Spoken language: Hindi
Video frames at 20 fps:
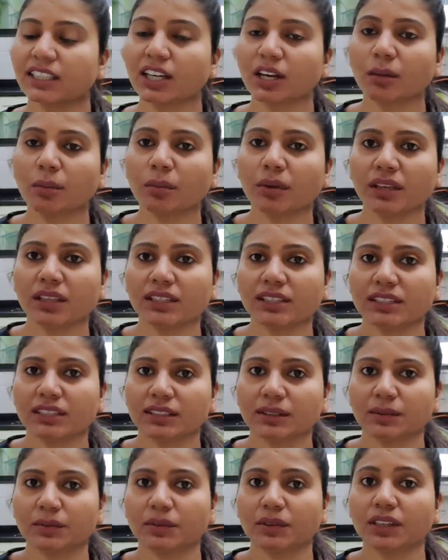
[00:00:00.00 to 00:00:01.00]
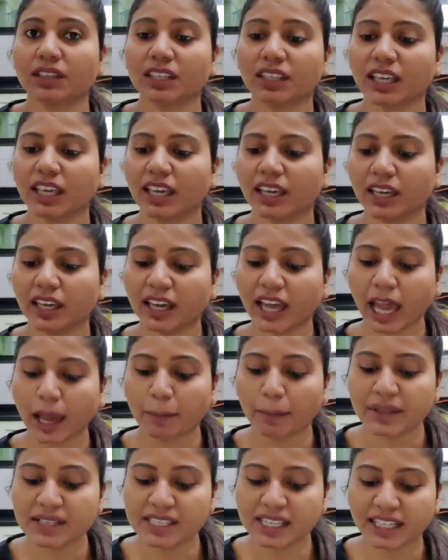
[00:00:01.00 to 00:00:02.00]
गमीज़ ये
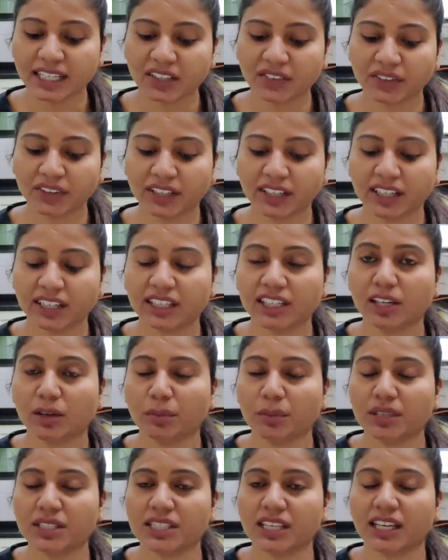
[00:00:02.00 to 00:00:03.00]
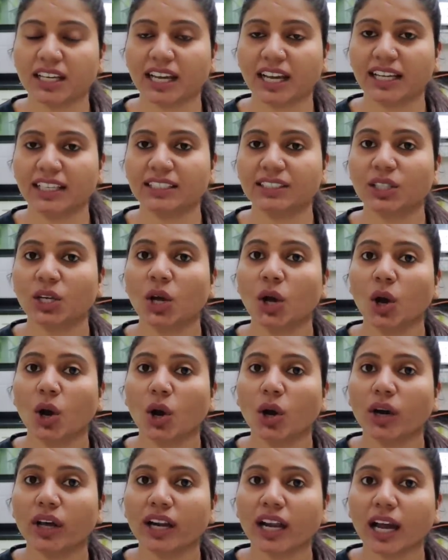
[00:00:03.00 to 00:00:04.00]
एप्पल साइडर विनेगर गमीज है गाइज
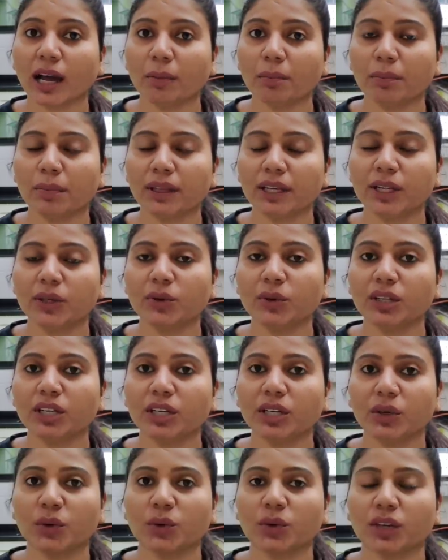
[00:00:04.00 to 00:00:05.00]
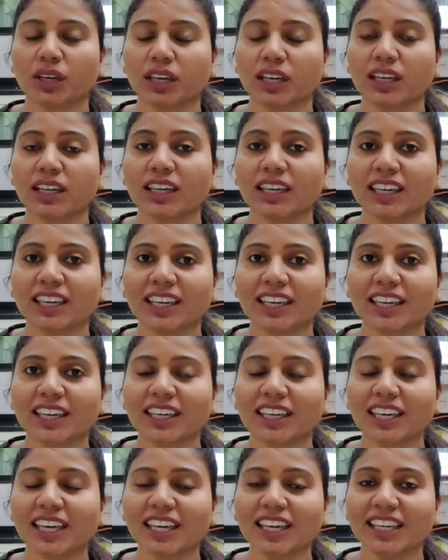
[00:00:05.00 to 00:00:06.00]
और आप बिलीव नहीं करोगे कि
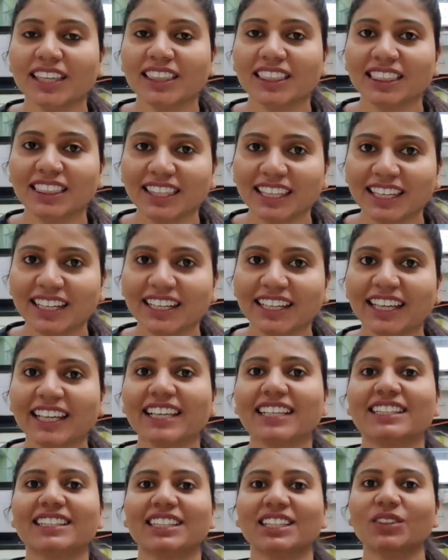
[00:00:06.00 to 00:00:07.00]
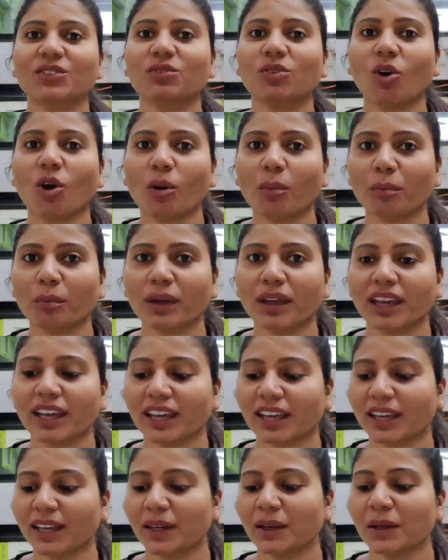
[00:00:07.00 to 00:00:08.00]
ये इतनी टेस्टी फॉर्म में
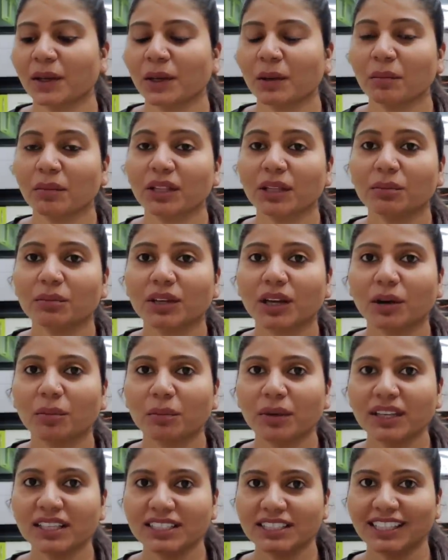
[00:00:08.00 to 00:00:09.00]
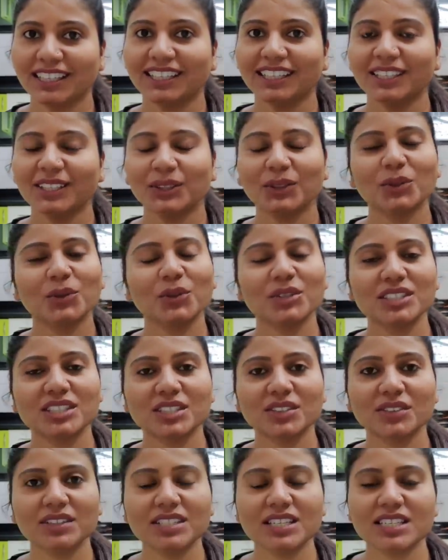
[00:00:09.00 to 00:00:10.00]
है मतलब गमीज है तो
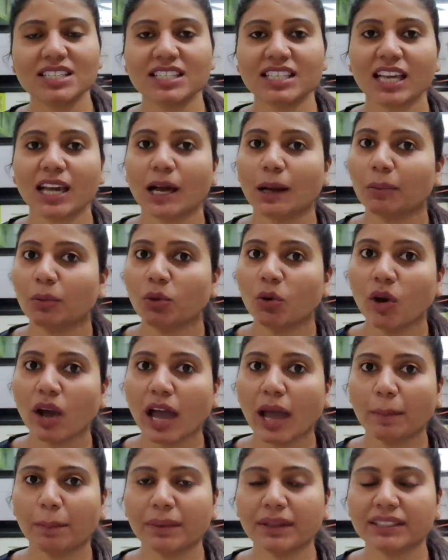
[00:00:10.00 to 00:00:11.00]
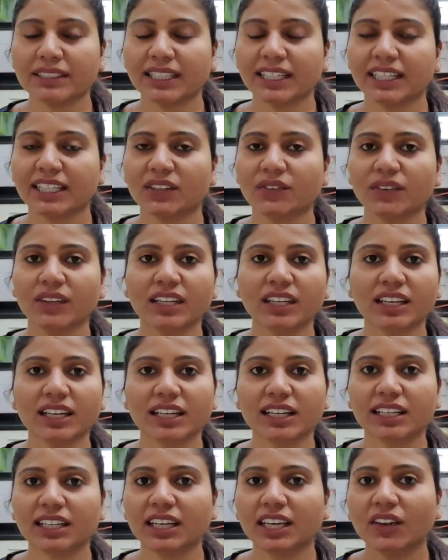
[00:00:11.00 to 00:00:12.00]
इसी वजह से आपको एप्पल साइडर
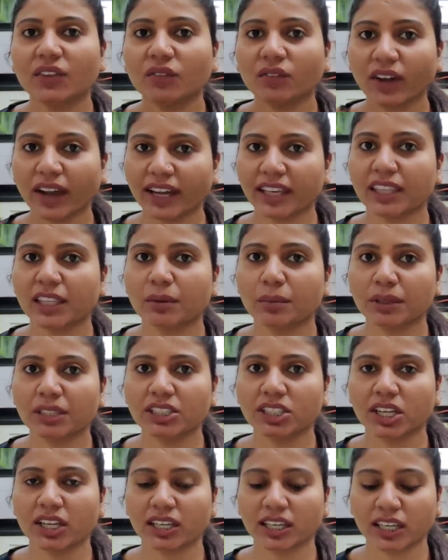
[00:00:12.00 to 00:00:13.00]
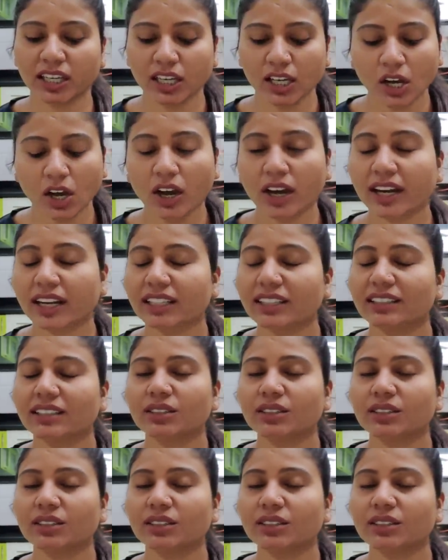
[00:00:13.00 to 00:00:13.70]
विनेगर के फायदे मिल जाएंगे और